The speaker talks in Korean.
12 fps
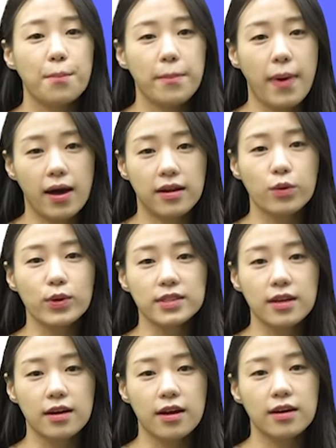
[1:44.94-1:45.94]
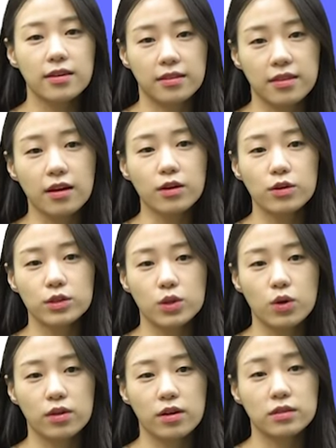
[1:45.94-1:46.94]
발행회사가
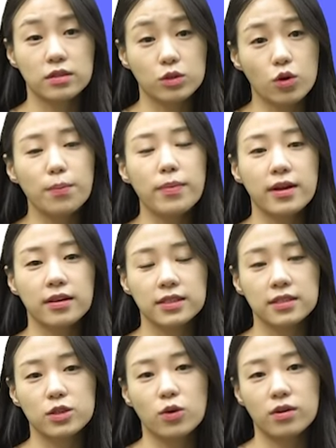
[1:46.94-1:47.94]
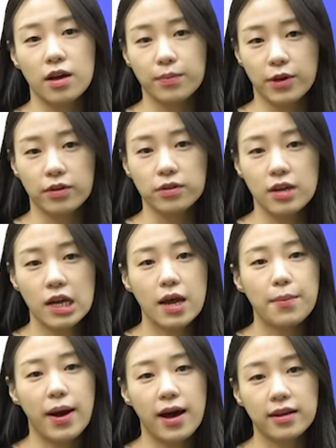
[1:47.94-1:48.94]
예탁결제원에 증권 발행 신청을 하면
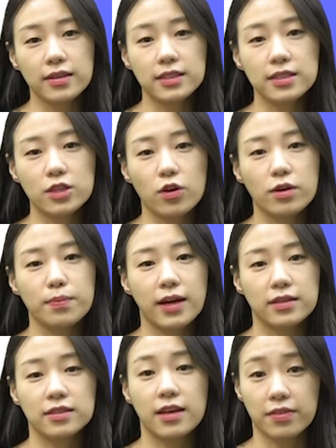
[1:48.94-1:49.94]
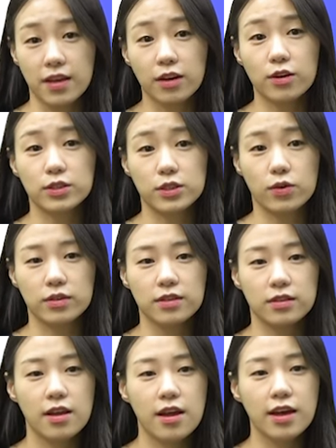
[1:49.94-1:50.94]
발행 신청을 받은 예탁결제원은
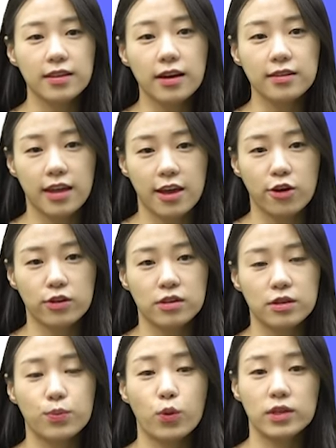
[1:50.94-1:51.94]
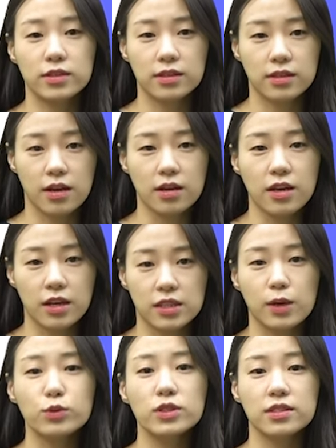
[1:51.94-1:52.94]
해당 내역을 본인들의
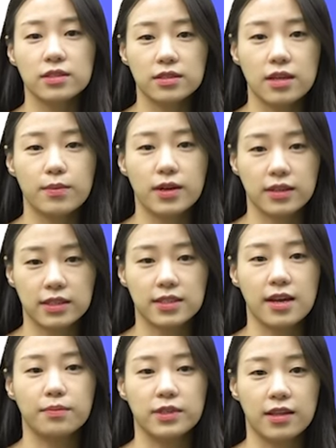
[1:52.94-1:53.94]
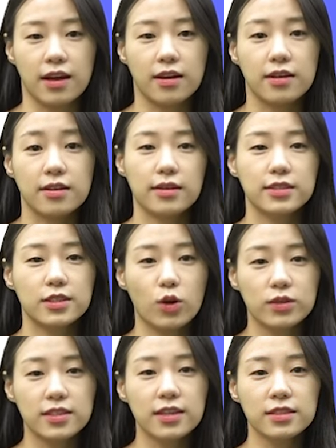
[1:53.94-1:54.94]
계좌부 시스템에 기재합니다.
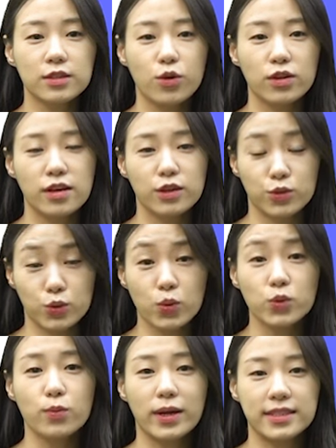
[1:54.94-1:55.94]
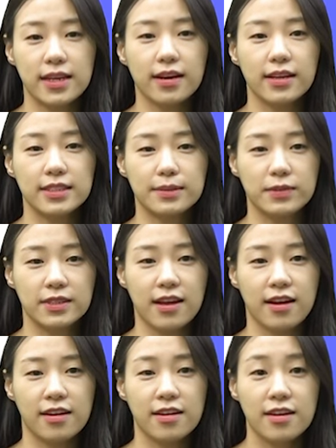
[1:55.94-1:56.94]
전자증권의 유통도
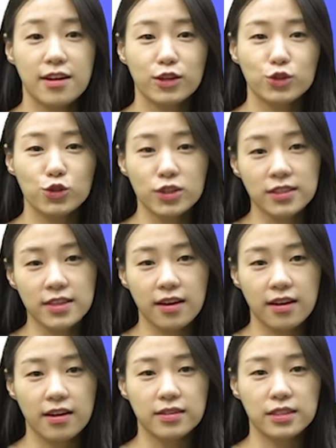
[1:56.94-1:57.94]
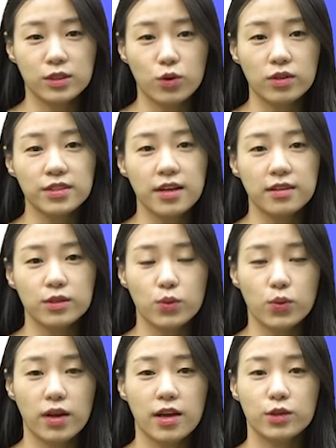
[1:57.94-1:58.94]
마찬가지입니다. 투자자가 증권사를
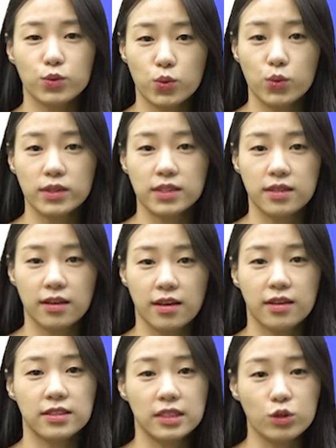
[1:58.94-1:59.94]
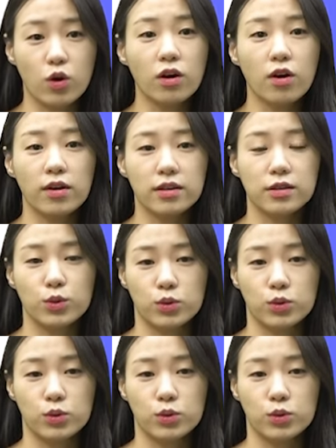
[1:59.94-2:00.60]
통해 유통시장에 증권 거래를